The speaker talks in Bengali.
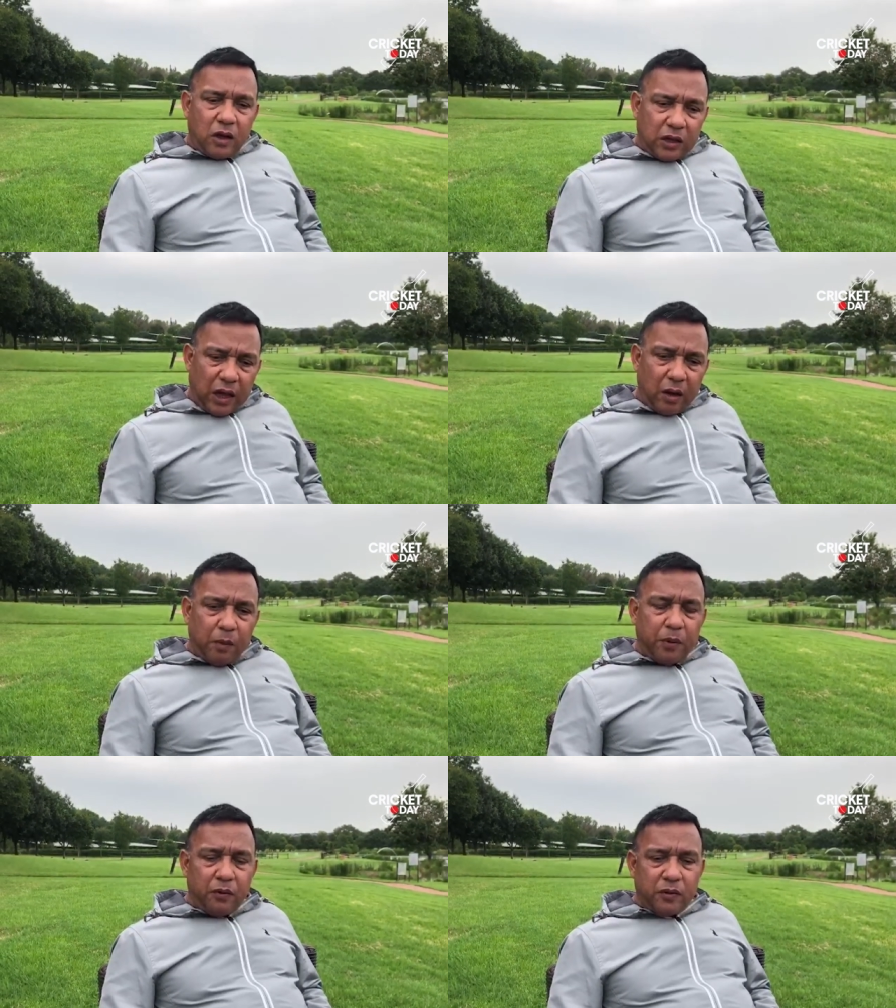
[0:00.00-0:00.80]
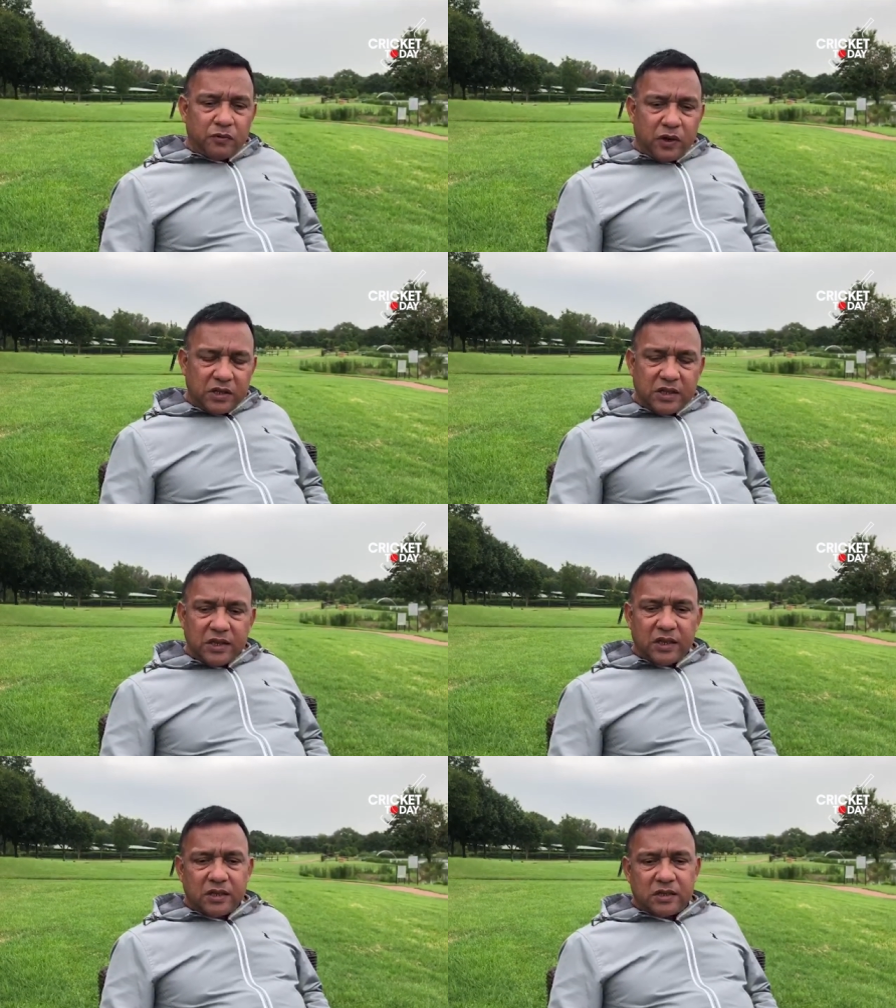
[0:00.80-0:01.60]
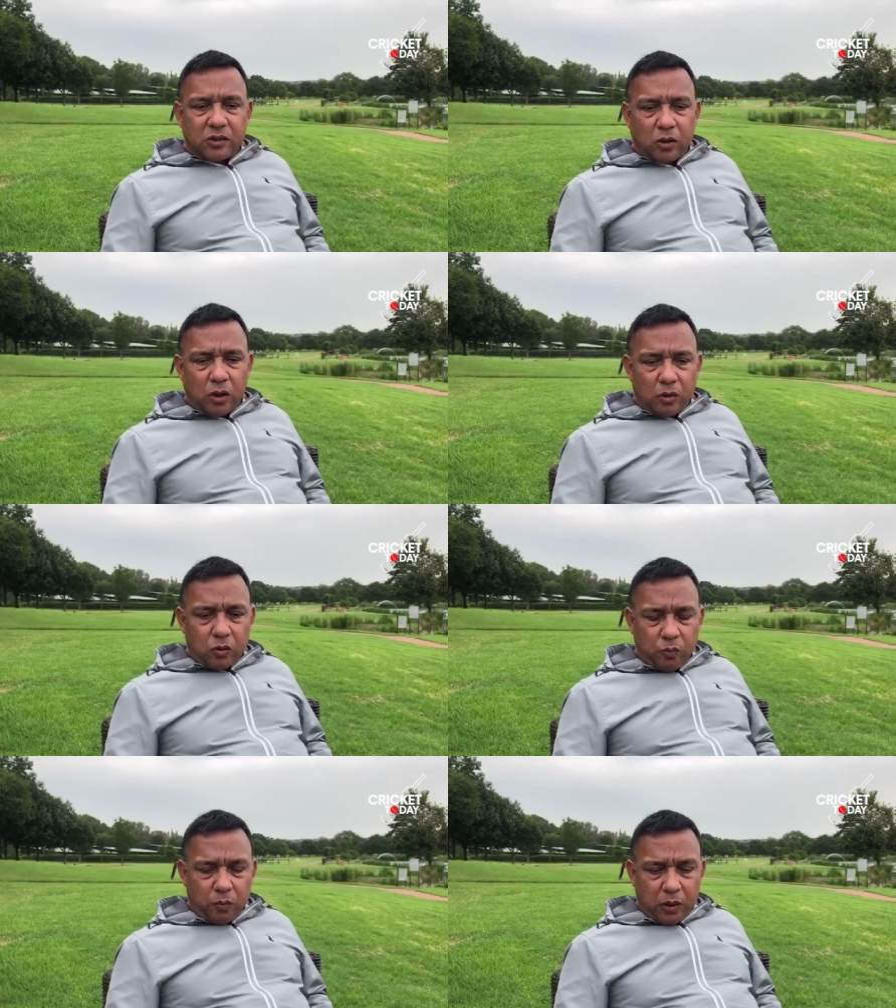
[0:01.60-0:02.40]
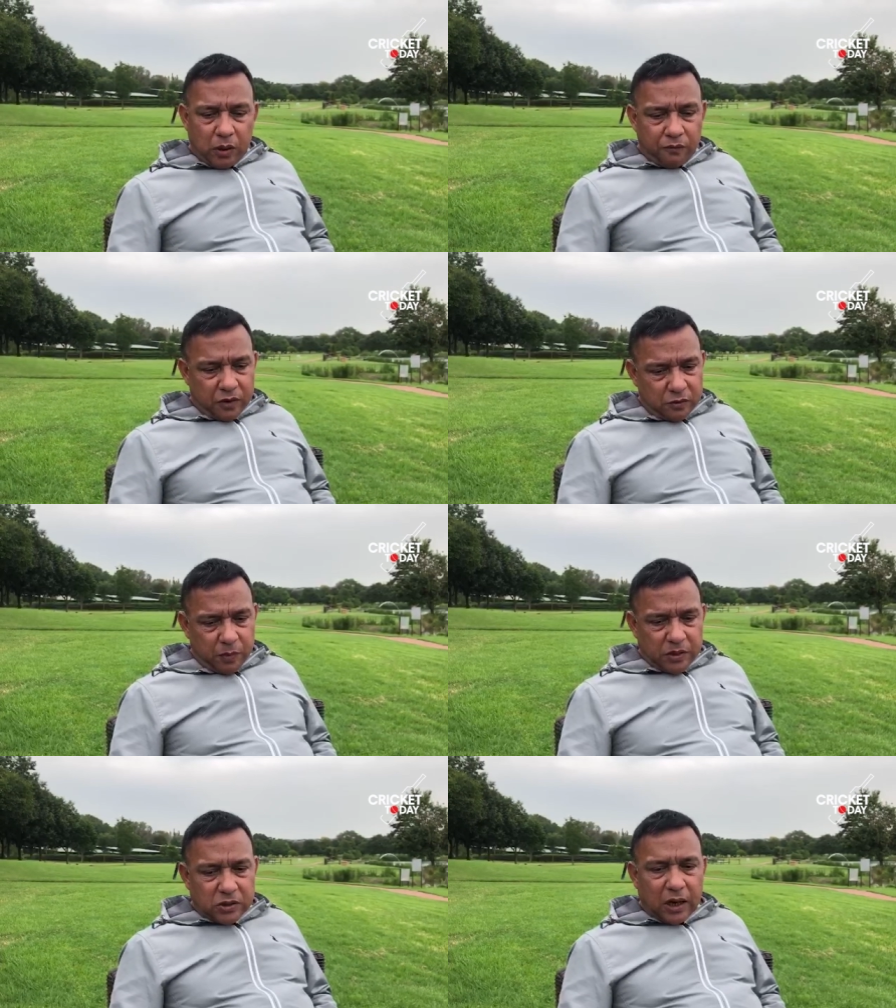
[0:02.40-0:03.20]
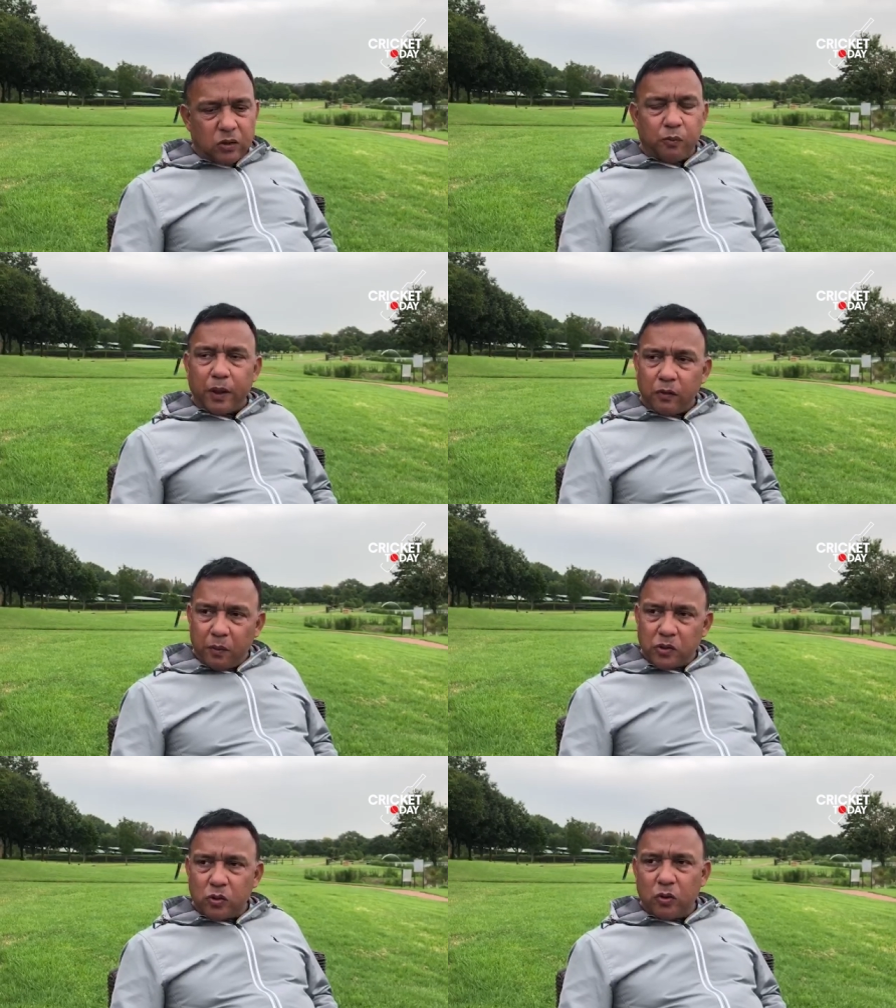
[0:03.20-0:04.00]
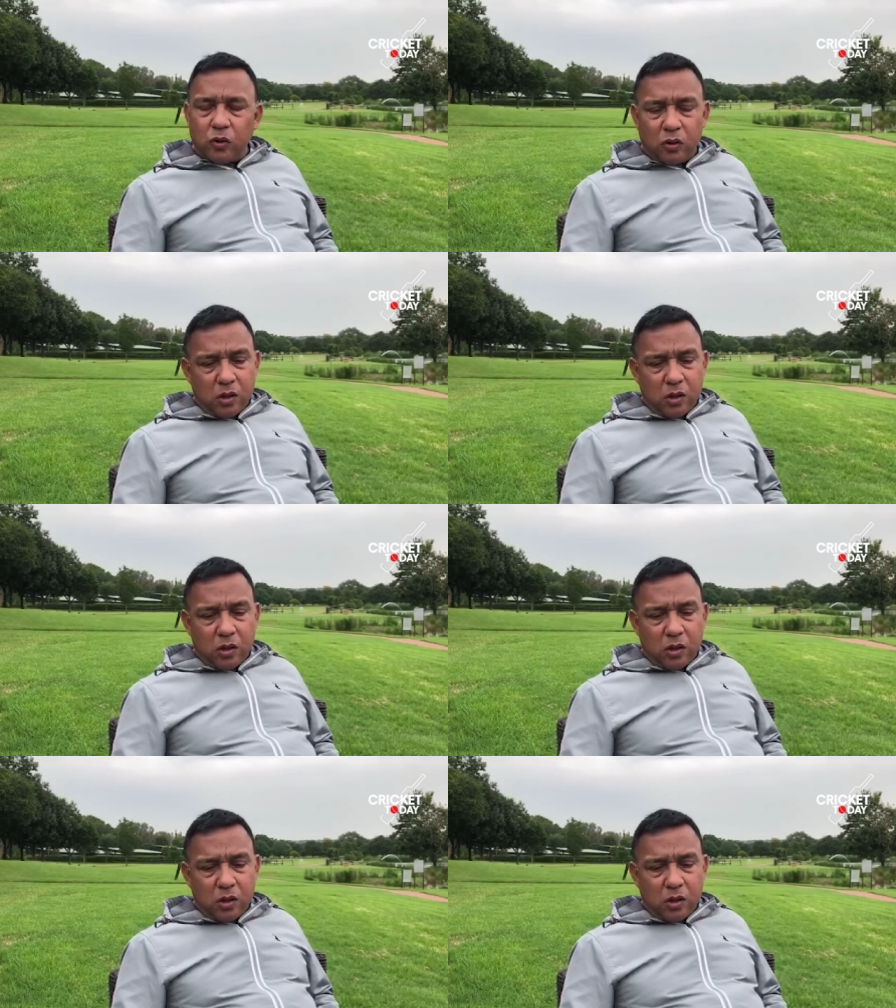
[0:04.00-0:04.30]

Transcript: খেলার ব্যাপারে ওয়াজ ভেরি সিরিয়াস খুব ফার্স্ট ম্যাচ তো ম্যান অফ দ্য ম্যাচে হলো